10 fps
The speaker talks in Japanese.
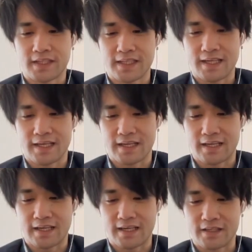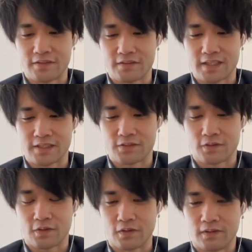んで、えー、ユーザー情
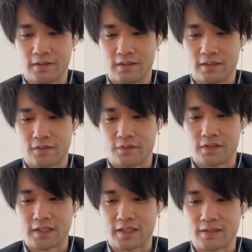報購入歴